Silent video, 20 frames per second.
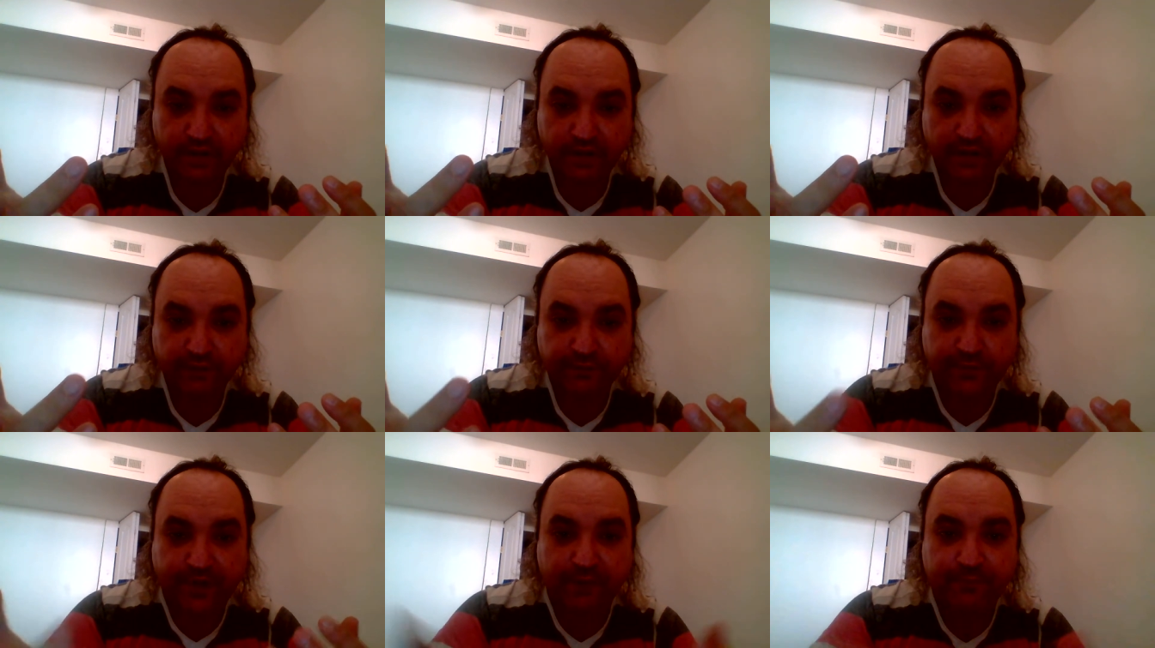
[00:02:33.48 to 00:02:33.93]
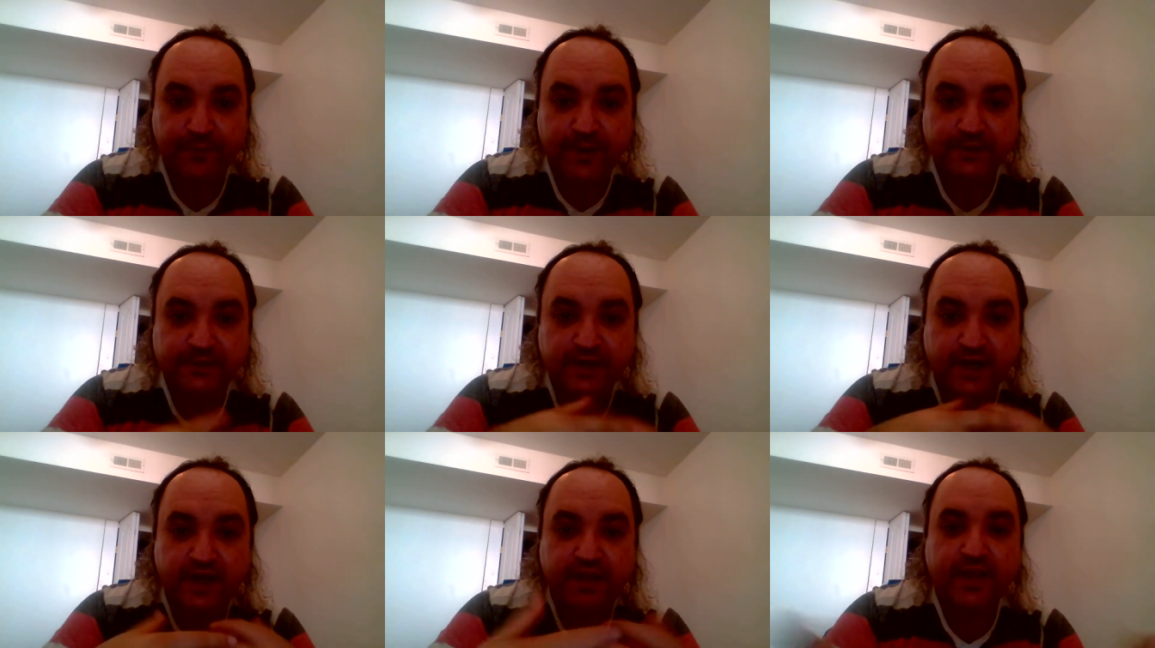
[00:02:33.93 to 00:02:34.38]
В кафе
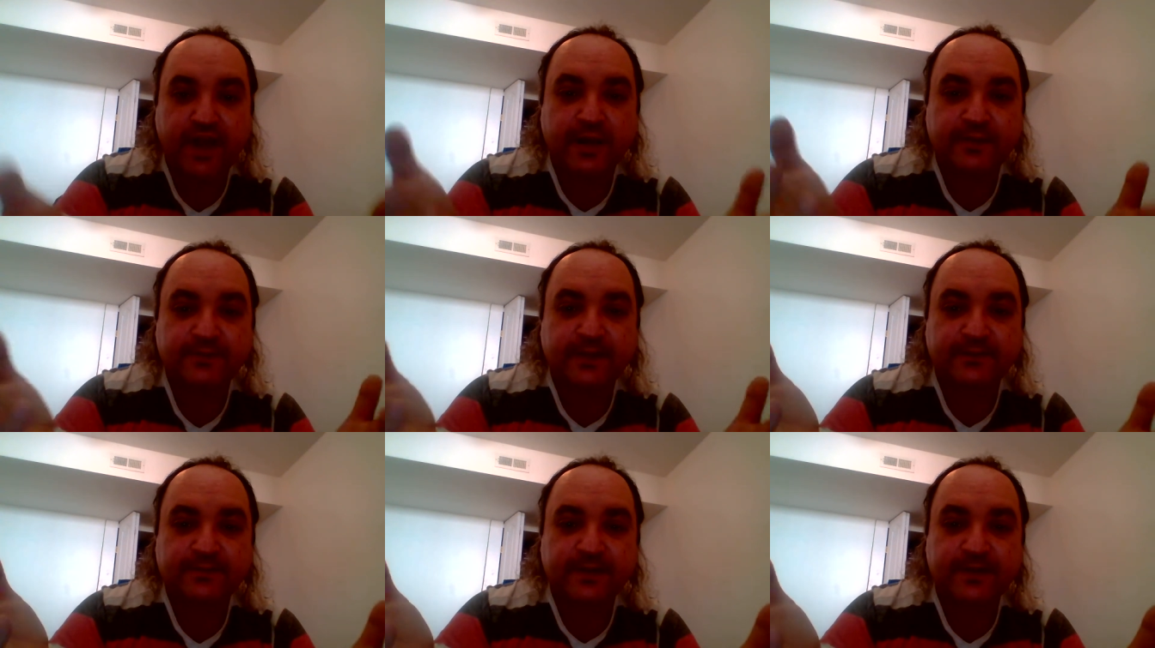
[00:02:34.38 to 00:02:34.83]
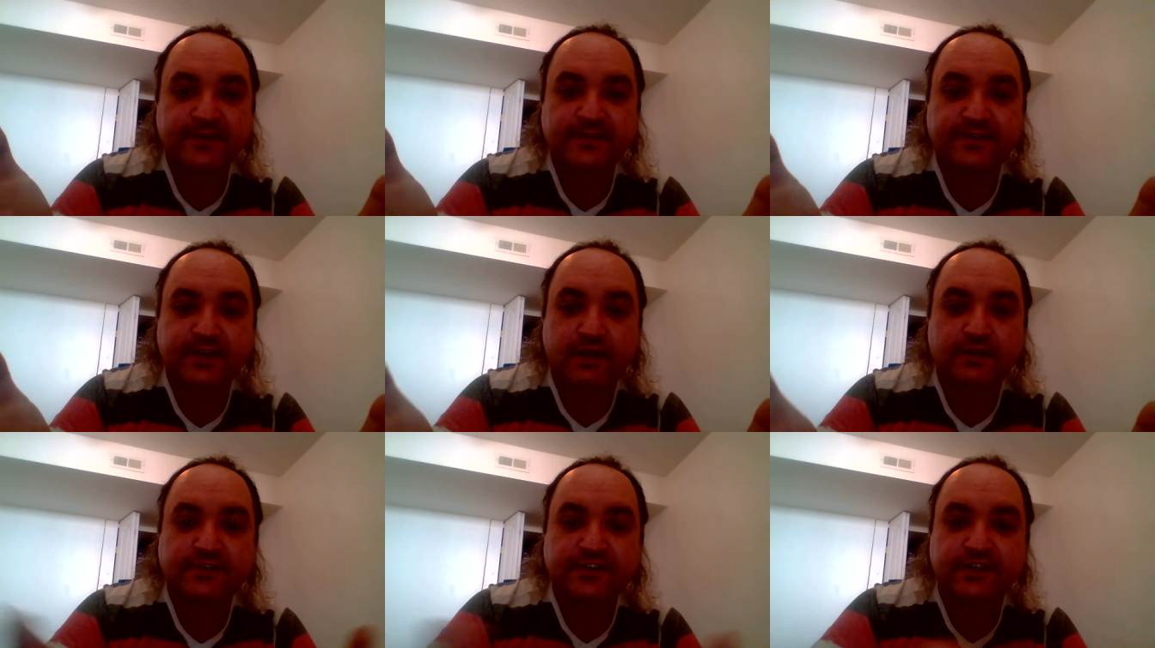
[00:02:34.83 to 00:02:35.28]
«Троянда» ты
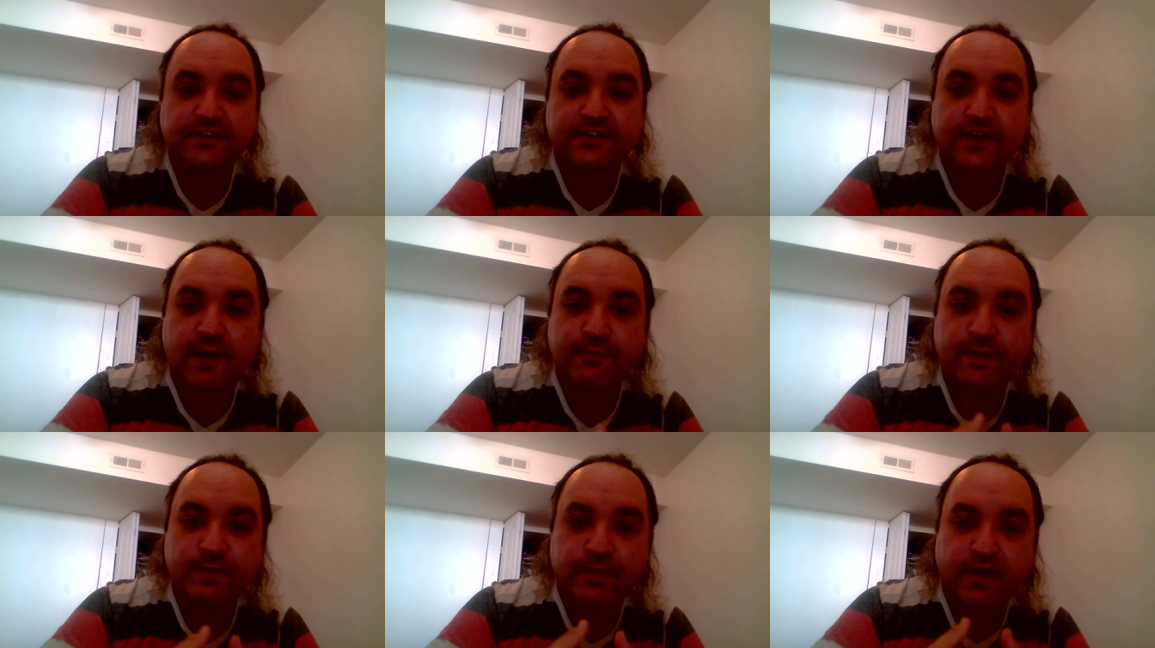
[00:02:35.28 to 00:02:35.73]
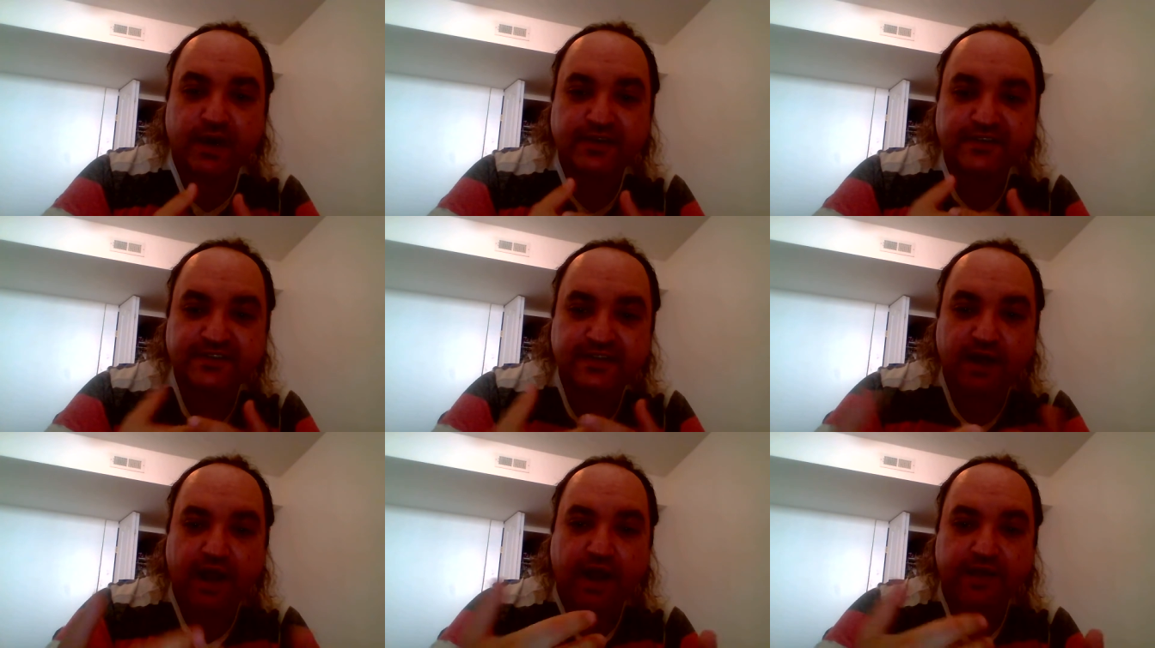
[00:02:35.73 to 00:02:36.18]
стал центровым
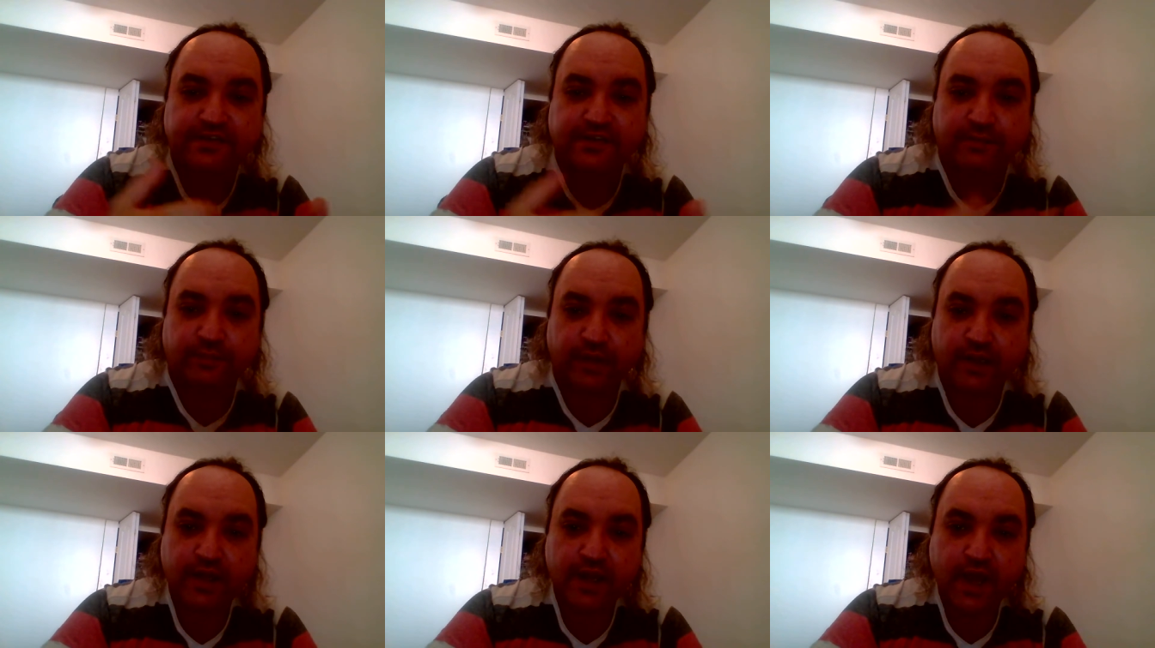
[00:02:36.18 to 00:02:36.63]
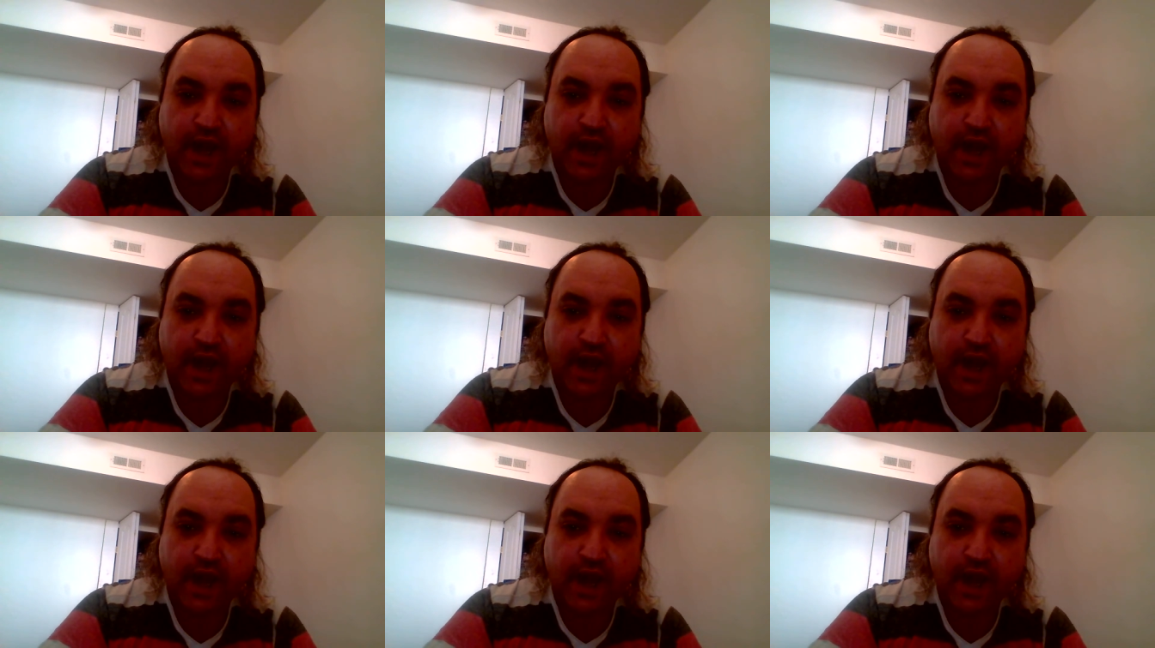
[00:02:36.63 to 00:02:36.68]
рассказом,